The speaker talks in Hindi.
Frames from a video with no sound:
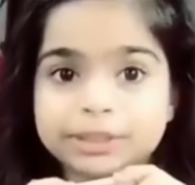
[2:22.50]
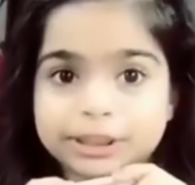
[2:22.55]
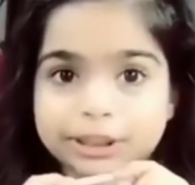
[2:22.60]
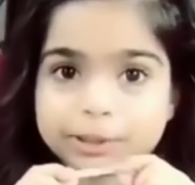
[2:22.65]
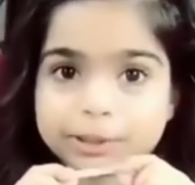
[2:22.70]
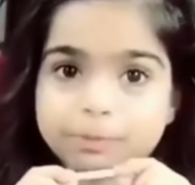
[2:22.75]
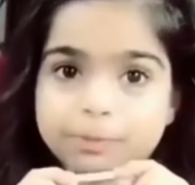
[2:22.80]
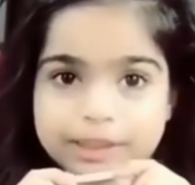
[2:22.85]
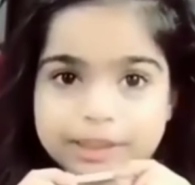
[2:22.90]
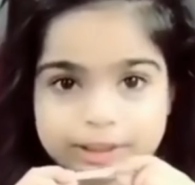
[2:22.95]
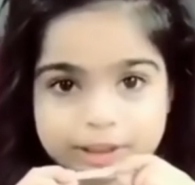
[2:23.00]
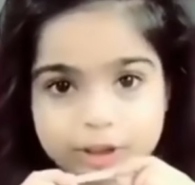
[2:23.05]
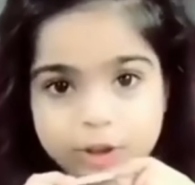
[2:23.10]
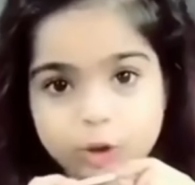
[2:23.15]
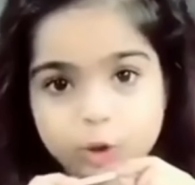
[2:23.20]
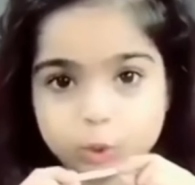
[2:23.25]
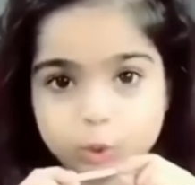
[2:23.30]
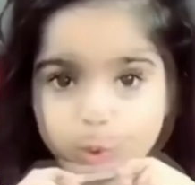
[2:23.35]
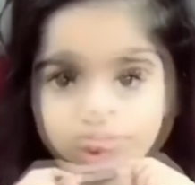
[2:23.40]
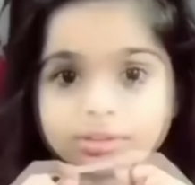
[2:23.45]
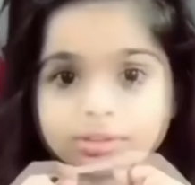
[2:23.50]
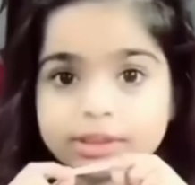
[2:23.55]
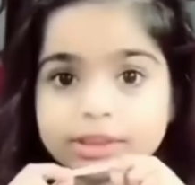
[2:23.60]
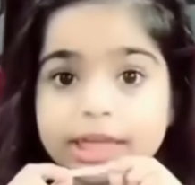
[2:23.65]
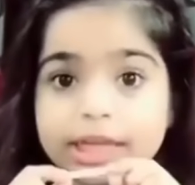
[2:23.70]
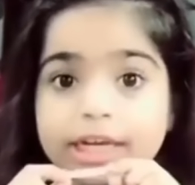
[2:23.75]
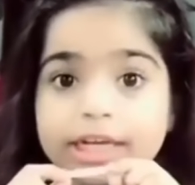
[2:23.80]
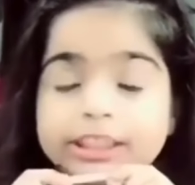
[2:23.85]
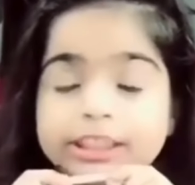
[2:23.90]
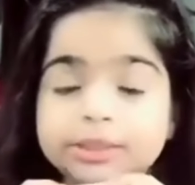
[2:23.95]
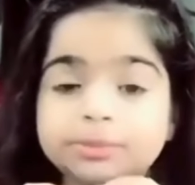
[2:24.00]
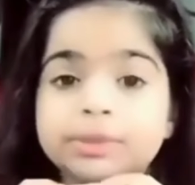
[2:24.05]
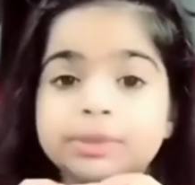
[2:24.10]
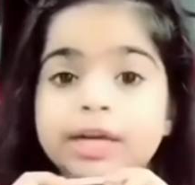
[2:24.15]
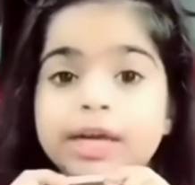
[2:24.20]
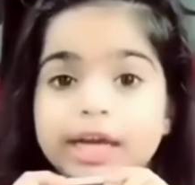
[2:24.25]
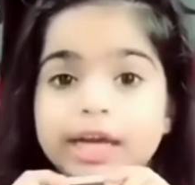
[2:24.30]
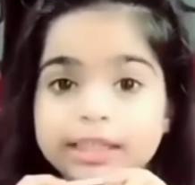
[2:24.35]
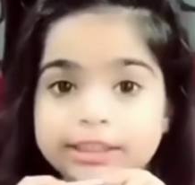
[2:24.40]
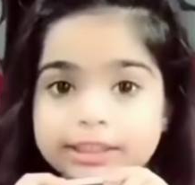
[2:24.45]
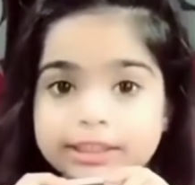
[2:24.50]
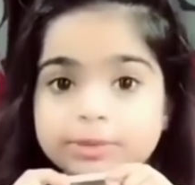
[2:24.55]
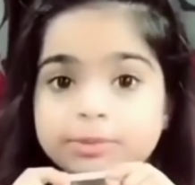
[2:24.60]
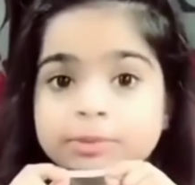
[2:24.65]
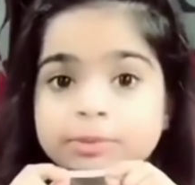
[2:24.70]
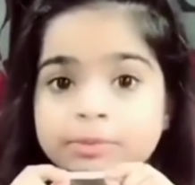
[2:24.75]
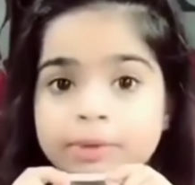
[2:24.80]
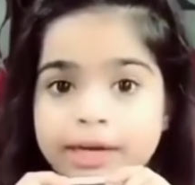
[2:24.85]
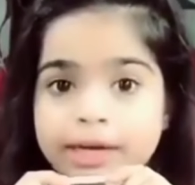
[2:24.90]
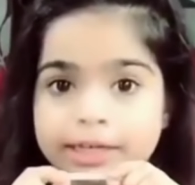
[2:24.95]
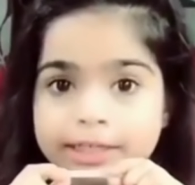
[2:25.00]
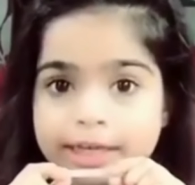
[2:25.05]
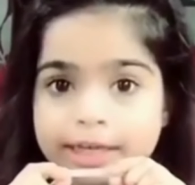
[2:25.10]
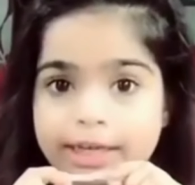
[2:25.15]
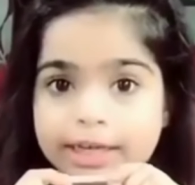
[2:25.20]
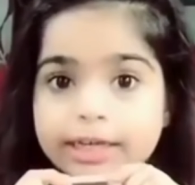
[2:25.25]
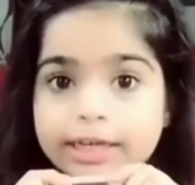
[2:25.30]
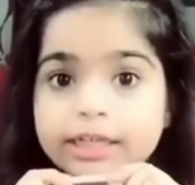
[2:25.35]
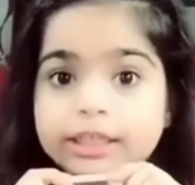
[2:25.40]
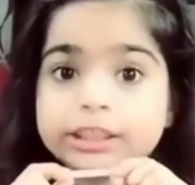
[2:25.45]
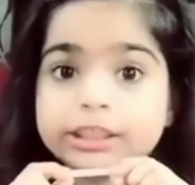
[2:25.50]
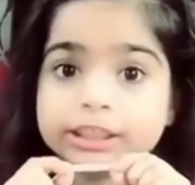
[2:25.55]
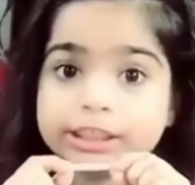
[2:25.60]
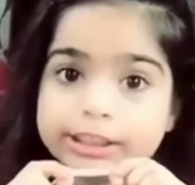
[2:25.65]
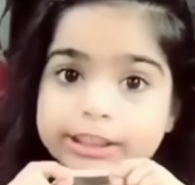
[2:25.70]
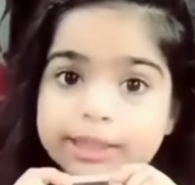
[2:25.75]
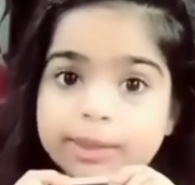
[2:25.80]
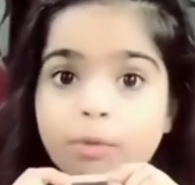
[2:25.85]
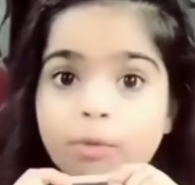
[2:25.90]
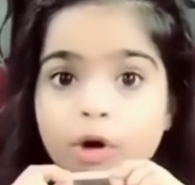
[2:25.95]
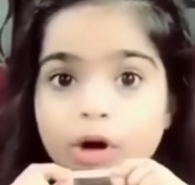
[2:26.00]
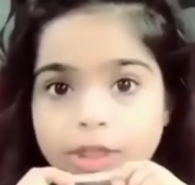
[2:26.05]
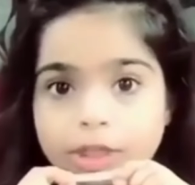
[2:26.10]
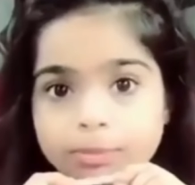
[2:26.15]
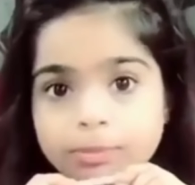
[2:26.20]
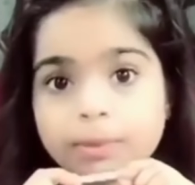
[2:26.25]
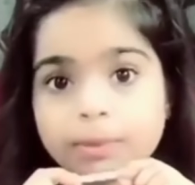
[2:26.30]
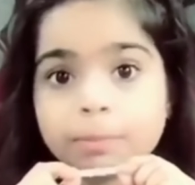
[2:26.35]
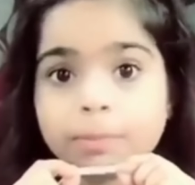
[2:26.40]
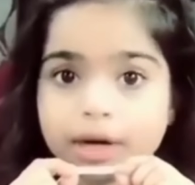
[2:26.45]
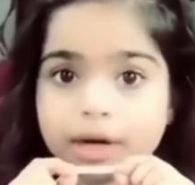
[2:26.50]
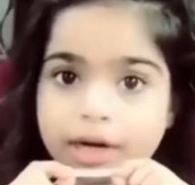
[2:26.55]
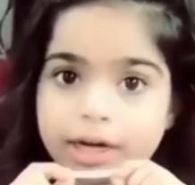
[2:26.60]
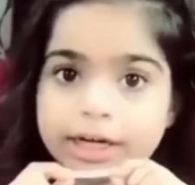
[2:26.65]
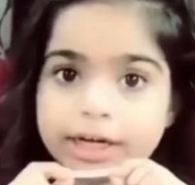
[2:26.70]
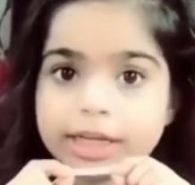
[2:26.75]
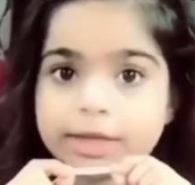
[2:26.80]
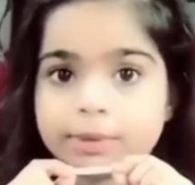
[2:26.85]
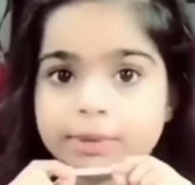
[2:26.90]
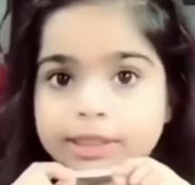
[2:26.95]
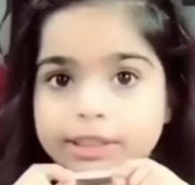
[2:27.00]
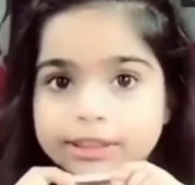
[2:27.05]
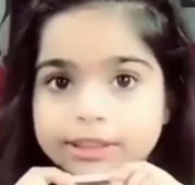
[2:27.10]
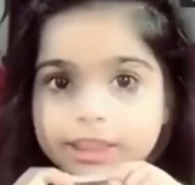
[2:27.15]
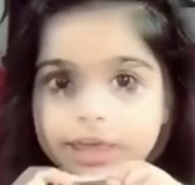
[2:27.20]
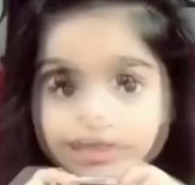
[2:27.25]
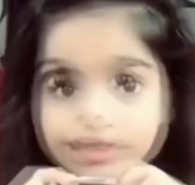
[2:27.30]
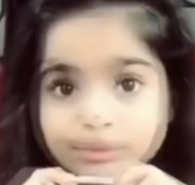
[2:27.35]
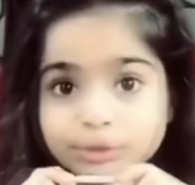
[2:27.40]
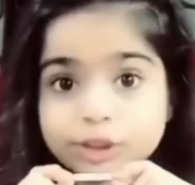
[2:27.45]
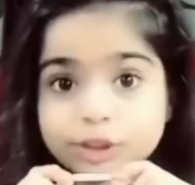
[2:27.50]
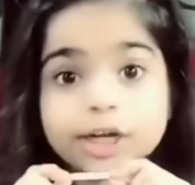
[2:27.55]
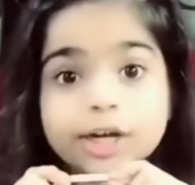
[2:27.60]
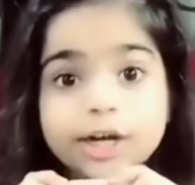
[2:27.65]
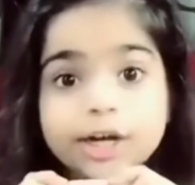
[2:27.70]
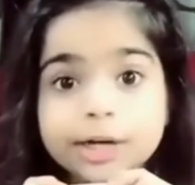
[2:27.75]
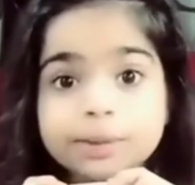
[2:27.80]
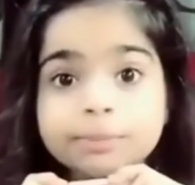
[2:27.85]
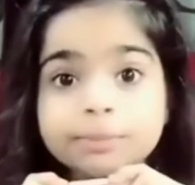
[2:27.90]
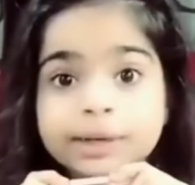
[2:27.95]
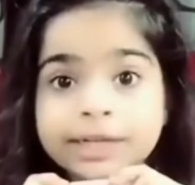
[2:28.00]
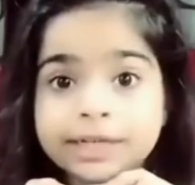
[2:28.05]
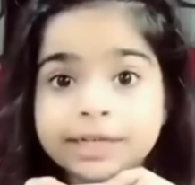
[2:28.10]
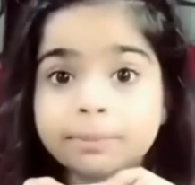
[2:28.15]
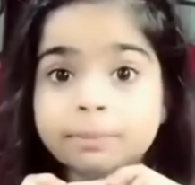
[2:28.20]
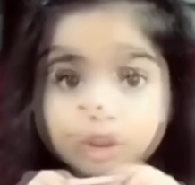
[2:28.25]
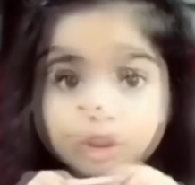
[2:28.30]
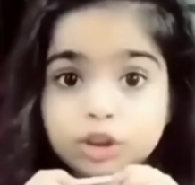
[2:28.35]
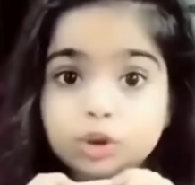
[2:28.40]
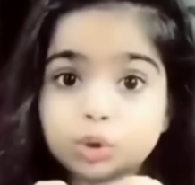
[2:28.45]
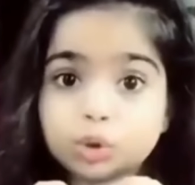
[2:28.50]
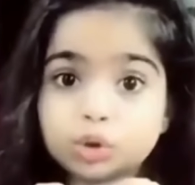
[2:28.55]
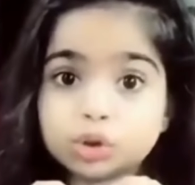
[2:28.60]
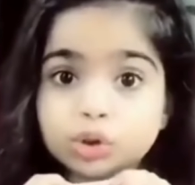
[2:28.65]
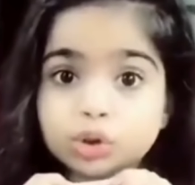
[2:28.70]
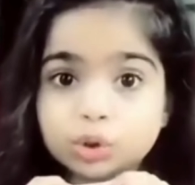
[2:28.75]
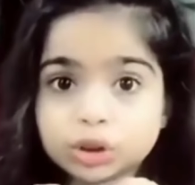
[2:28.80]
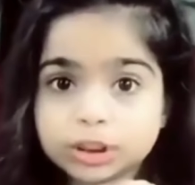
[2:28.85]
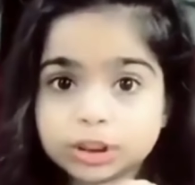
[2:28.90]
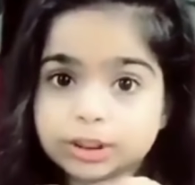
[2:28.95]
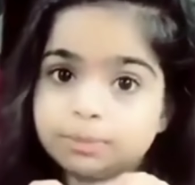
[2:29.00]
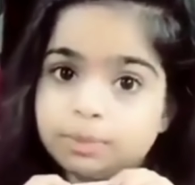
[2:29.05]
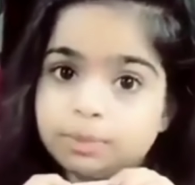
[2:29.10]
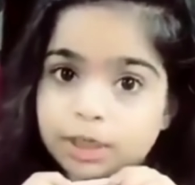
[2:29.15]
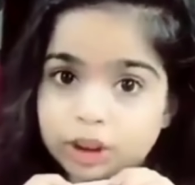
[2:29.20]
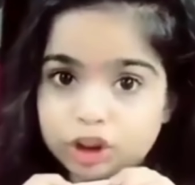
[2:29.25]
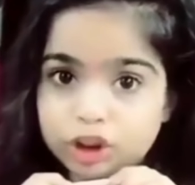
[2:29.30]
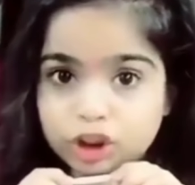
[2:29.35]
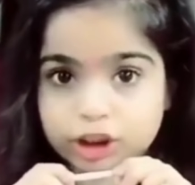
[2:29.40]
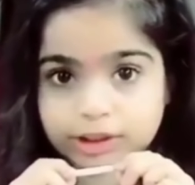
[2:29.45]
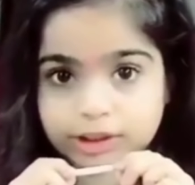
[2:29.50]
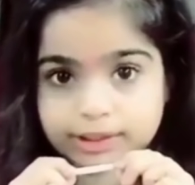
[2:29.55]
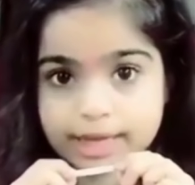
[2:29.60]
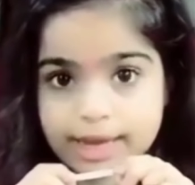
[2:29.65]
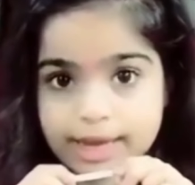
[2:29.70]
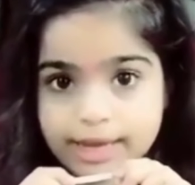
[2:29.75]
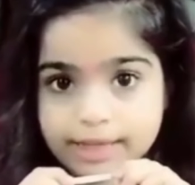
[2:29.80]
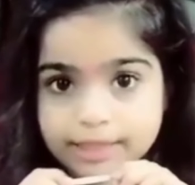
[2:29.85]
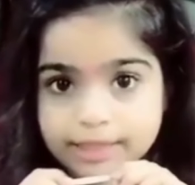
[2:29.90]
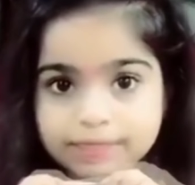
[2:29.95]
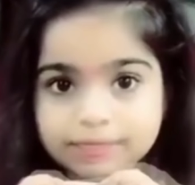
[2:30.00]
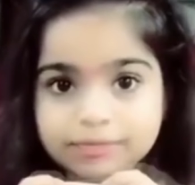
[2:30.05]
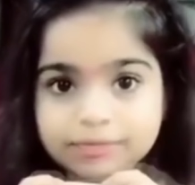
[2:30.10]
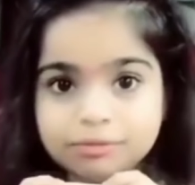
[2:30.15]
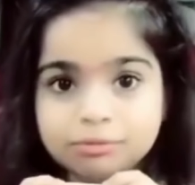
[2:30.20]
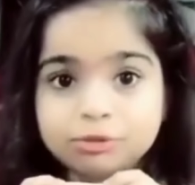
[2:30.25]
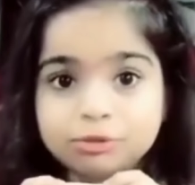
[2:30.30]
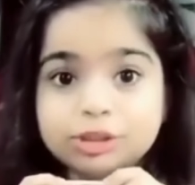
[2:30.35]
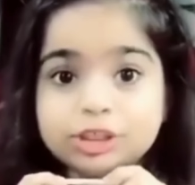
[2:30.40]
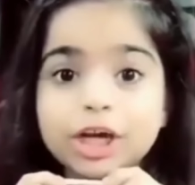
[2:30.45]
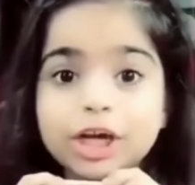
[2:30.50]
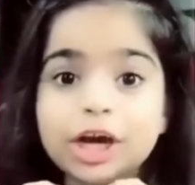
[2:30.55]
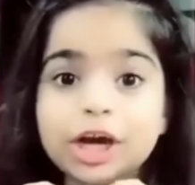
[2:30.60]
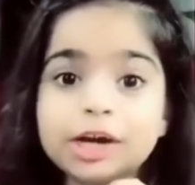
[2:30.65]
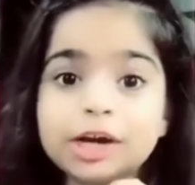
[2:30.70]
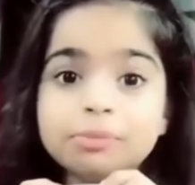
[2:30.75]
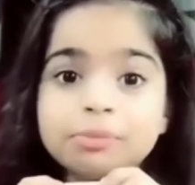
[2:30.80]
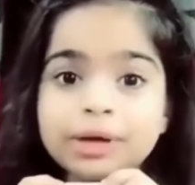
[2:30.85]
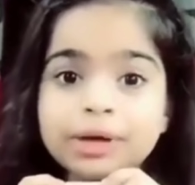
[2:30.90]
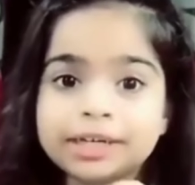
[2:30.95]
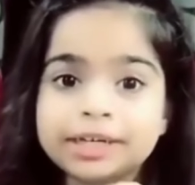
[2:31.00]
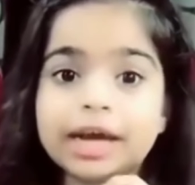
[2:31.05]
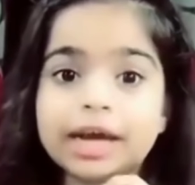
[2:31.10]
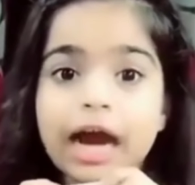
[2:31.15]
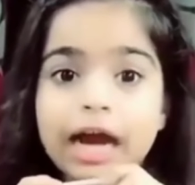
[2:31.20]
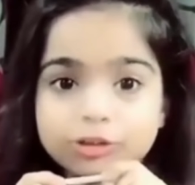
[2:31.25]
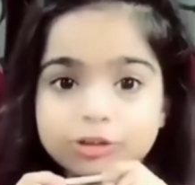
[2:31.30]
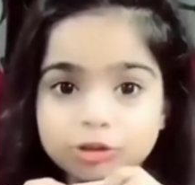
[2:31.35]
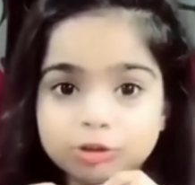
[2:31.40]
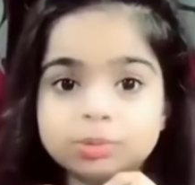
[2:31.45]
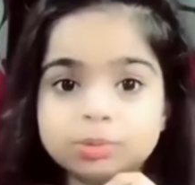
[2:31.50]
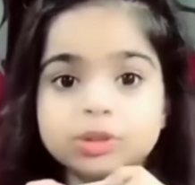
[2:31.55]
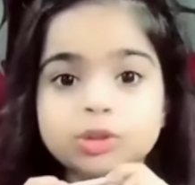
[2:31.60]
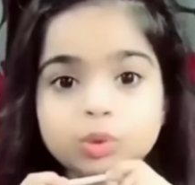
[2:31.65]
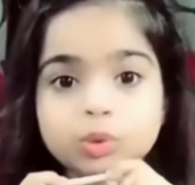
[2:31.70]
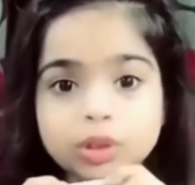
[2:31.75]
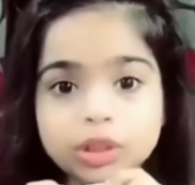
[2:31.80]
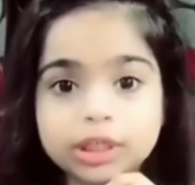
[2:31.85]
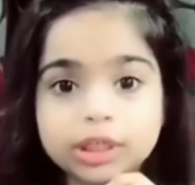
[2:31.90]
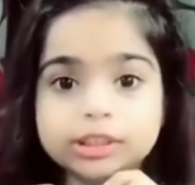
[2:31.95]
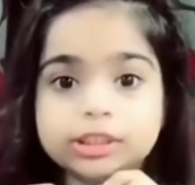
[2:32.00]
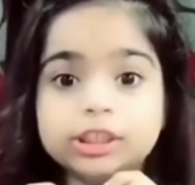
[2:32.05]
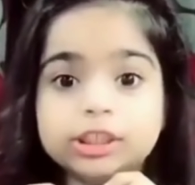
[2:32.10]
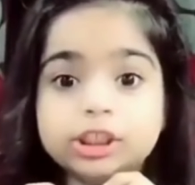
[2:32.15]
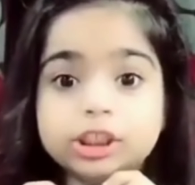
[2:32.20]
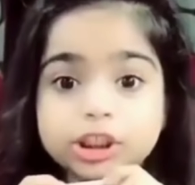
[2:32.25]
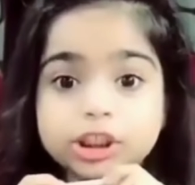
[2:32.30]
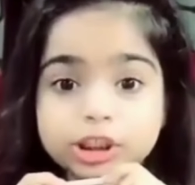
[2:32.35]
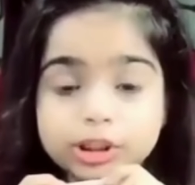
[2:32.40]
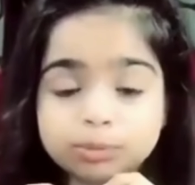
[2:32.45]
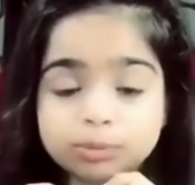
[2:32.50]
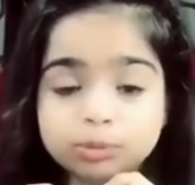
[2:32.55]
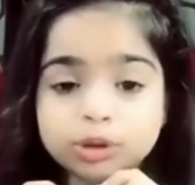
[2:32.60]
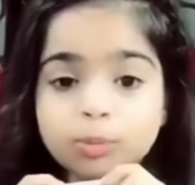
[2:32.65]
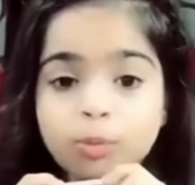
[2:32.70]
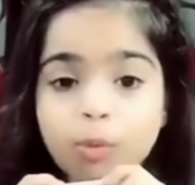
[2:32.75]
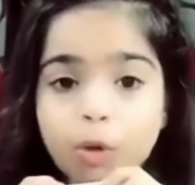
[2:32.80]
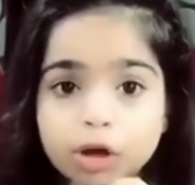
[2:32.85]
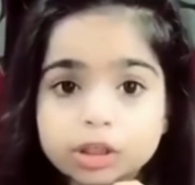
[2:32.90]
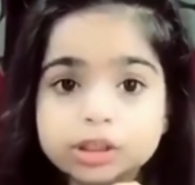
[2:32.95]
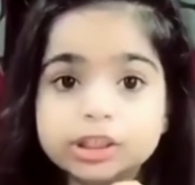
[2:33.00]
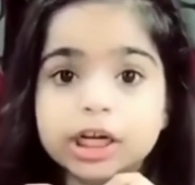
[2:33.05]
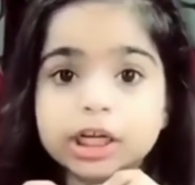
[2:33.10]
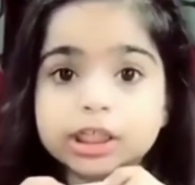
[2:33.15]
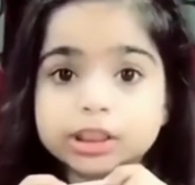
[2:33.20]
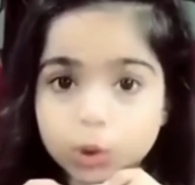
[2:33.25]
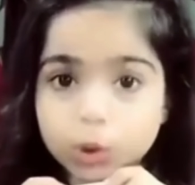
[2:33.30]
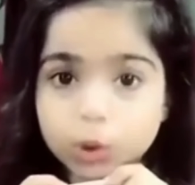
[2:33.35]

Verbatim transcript: मेजर पेशेंट हूँ थैलेसीमिया ऐसी बीमारी है जिससे बॉडी में ब्लड नहीं बनता मुझे हर महीने दो यूनिट ब्लड चढ़ता है मुझे हर महीने हाथों पे सुई लगती है जिससे मुझे बहुत दर्द